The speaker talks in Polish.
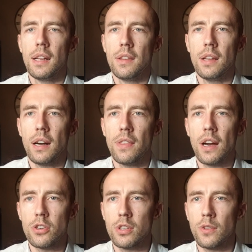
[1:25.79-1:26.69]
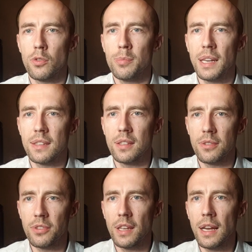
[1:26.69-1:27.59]
na nasze
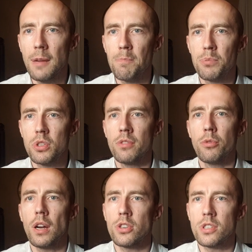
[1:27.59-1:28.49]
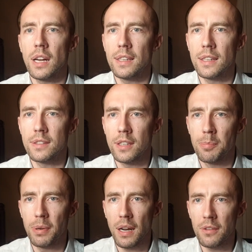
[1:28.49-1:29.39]
subiektywne przywłaszczanie tych
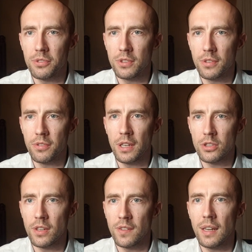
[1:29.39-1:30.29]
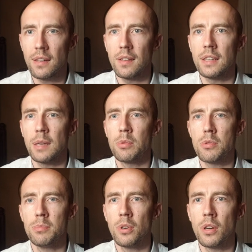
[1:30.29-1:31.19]
prawd w nasze serca, tak
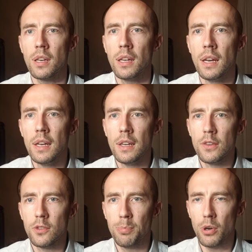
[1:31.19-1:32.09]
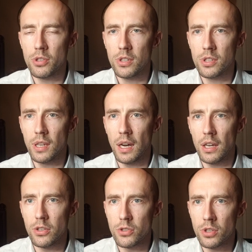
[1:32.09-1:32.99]
byśmy mogli spojrzeć na
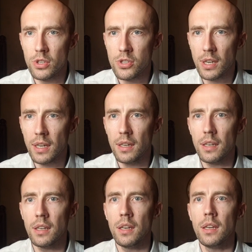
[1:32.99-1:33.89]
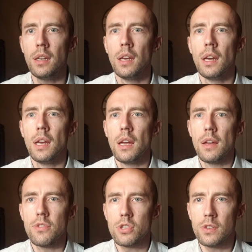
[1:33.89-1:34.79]
życie i
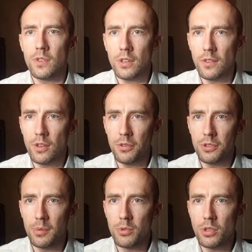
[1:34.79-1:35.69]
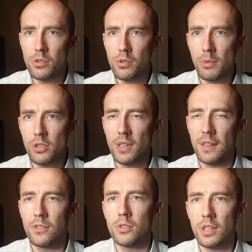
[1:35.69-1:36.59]
wszystko, co w tym życiu może
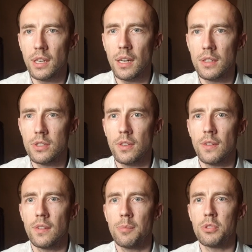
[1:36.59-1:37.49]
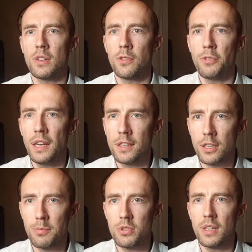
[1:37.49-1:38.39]
nas dotykać, z, przez
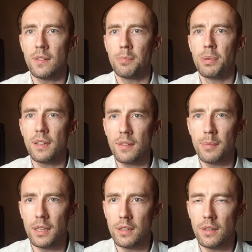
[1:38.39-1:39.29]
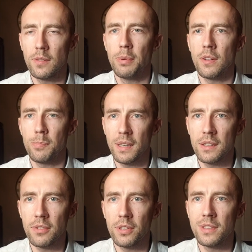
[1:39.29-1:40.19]
filtr, przez pryzmat, z
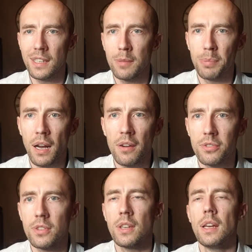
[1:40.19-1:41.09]
perspektywy tych prawd,